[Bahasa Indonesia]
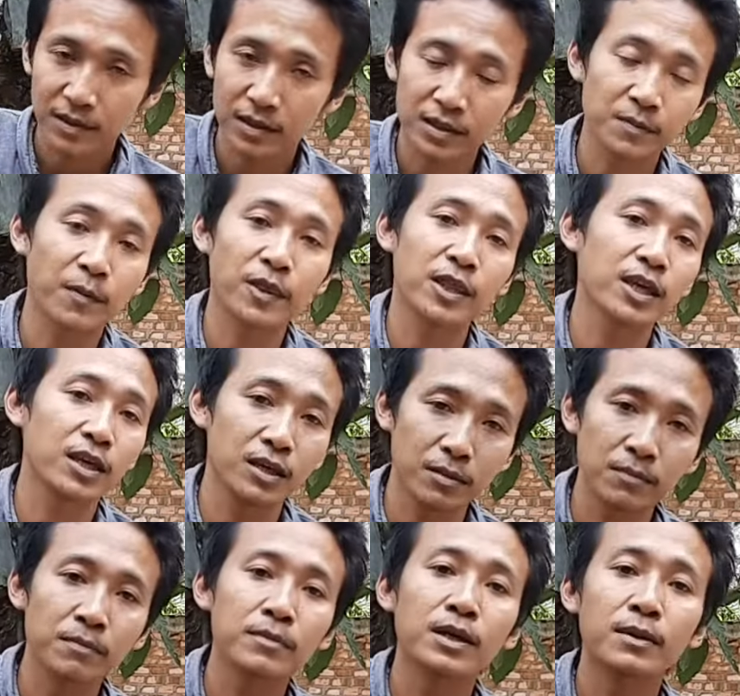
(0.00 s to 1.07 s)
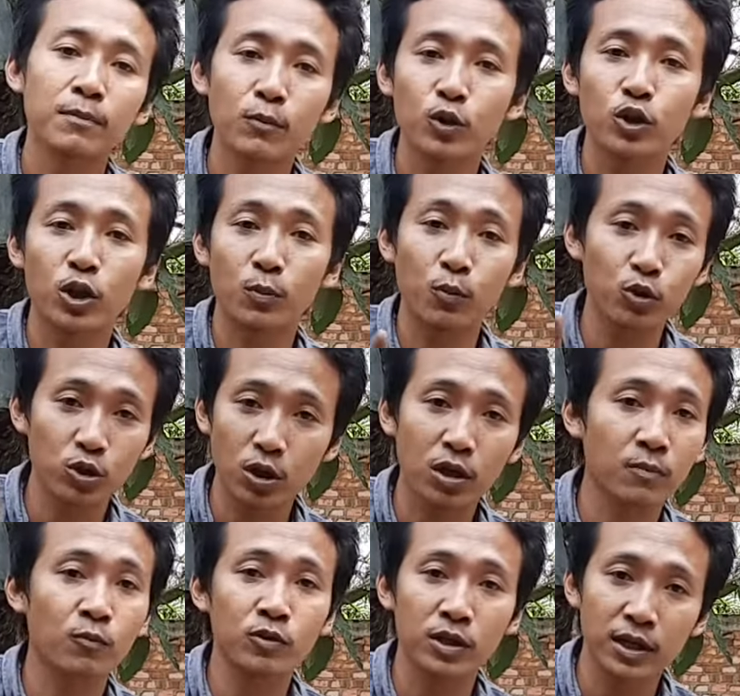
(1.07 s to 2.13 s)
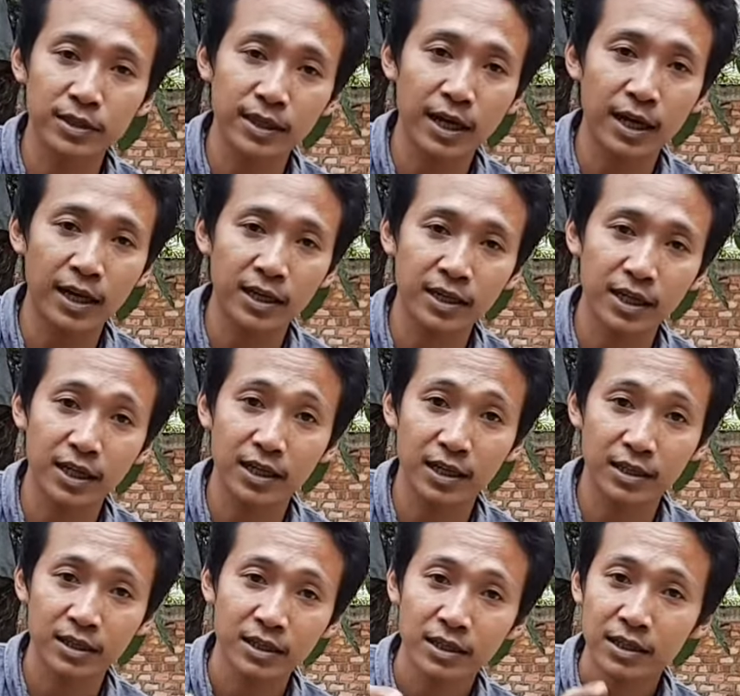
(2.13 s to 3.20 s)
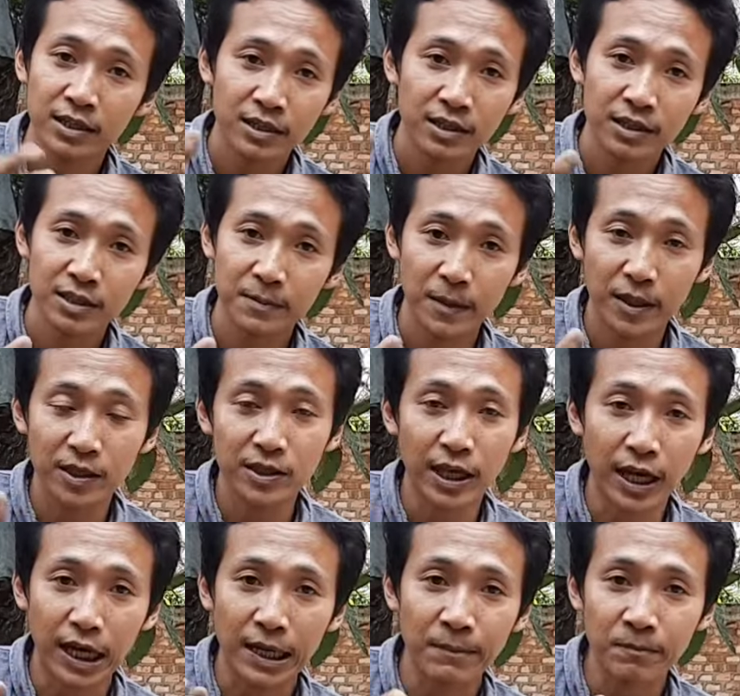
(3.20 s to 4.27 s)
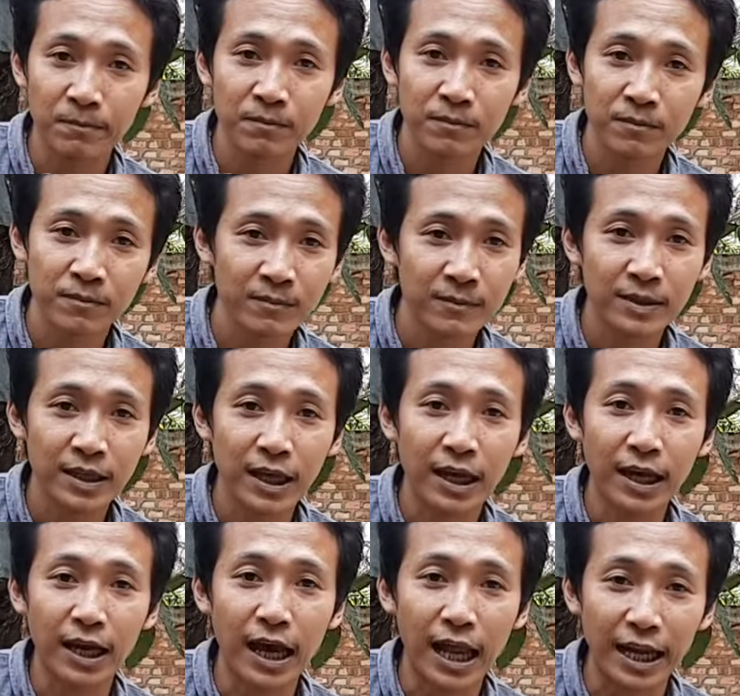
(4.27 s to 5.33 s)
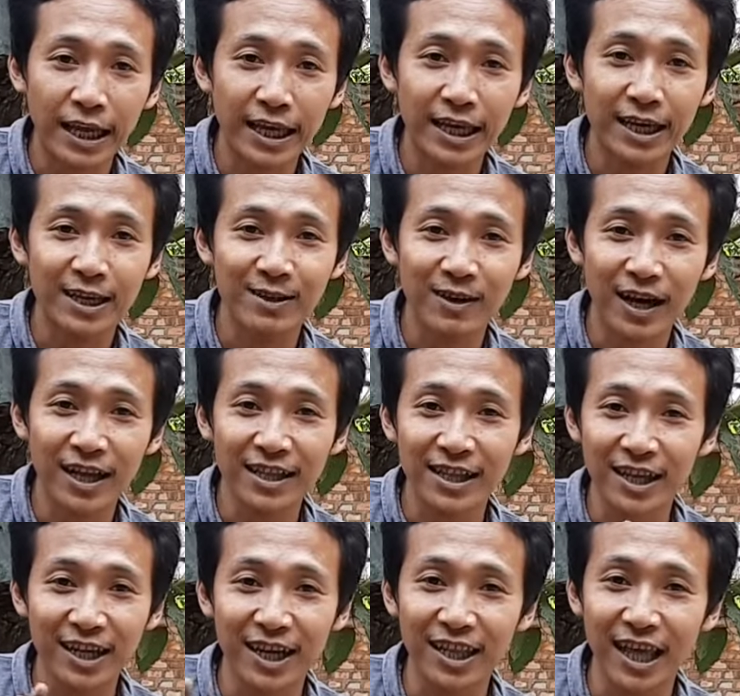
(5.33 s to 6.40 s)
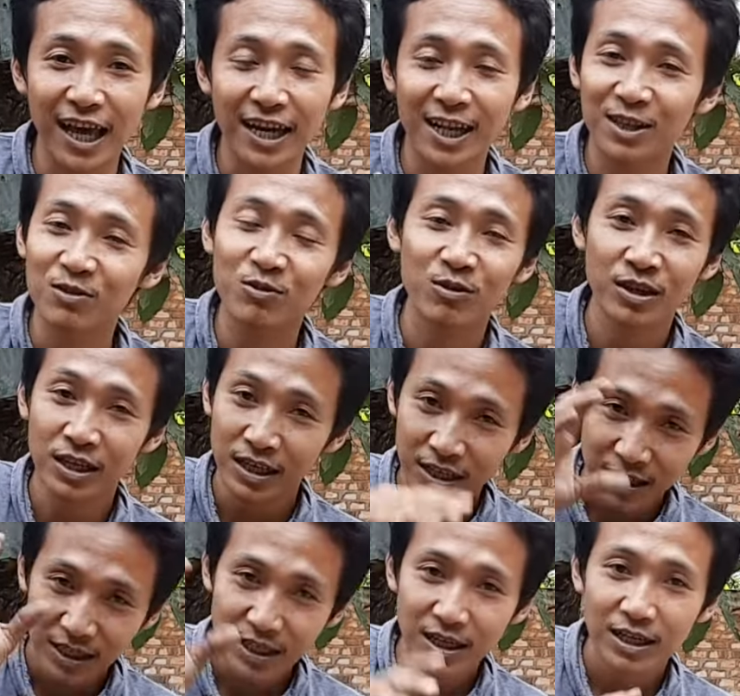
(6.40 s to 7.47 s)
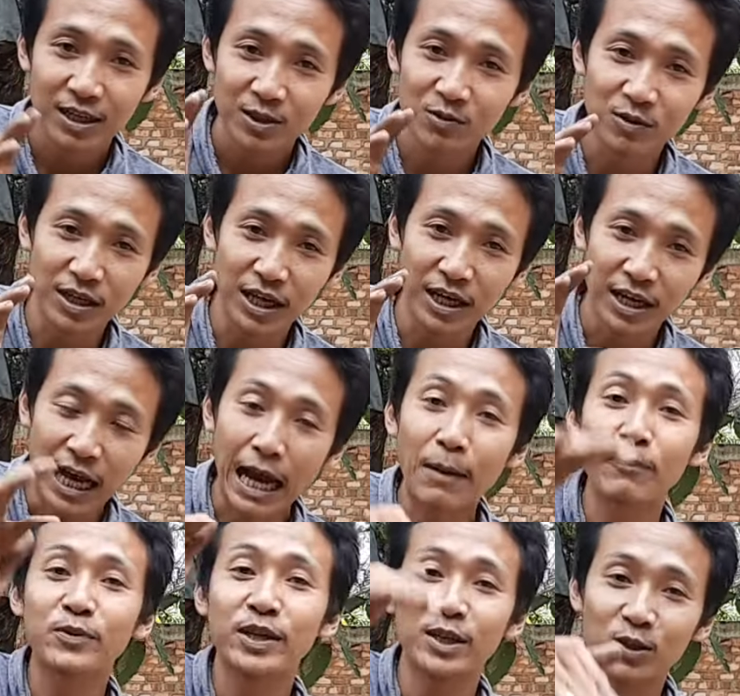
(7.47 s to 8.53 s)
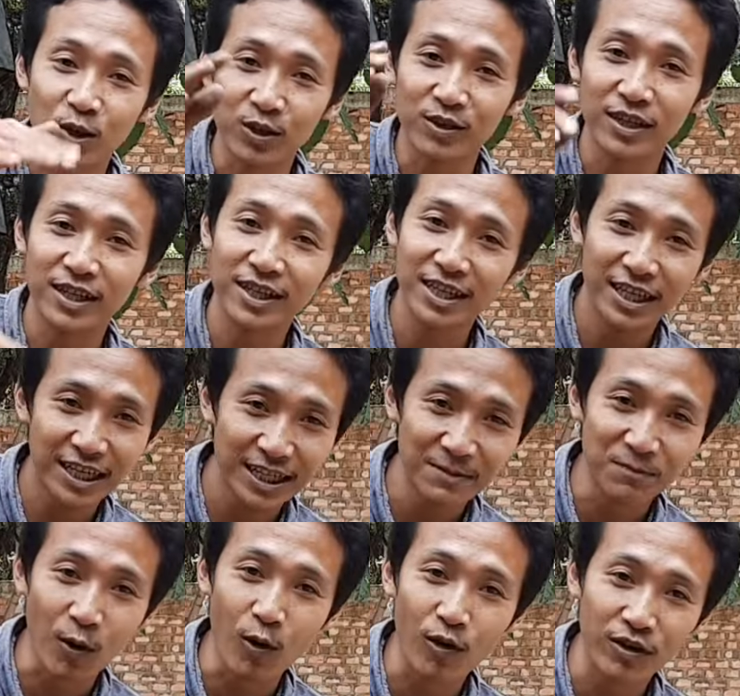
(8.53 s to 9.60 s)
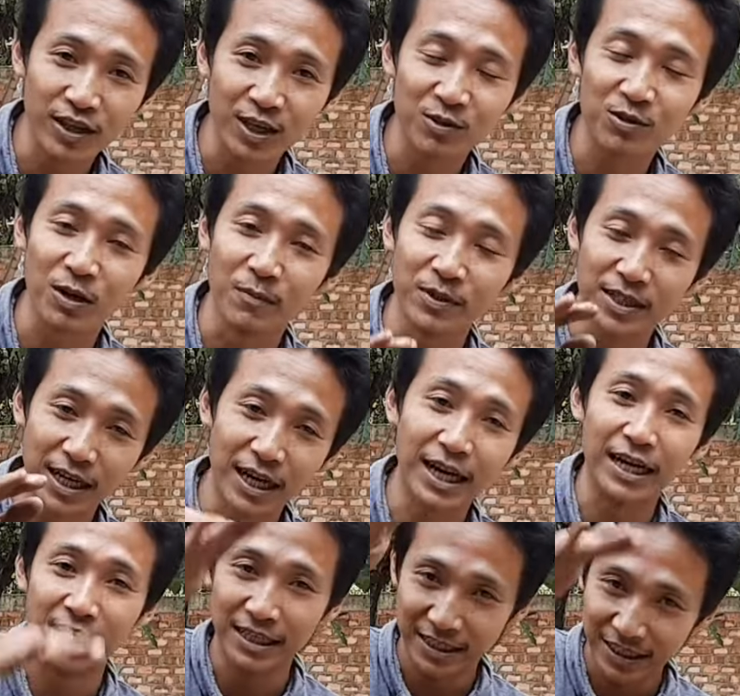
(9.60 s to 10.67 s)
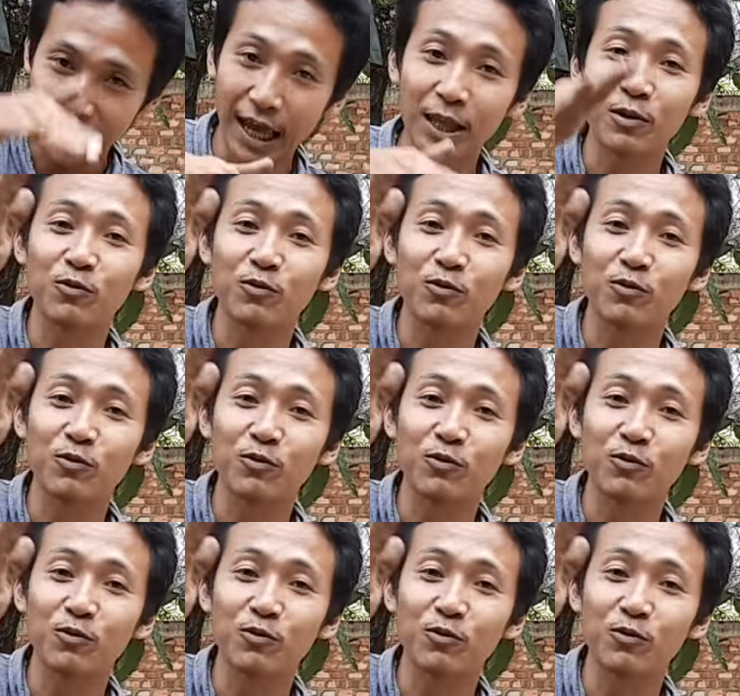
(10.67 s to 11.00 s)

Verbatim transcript: Seperti motor-motor model sekarang yang hmm. seperti serep kalik ya kan oh, dan iya. lain-lain itu sudah upside down jadi ini powernya juga bisa upside.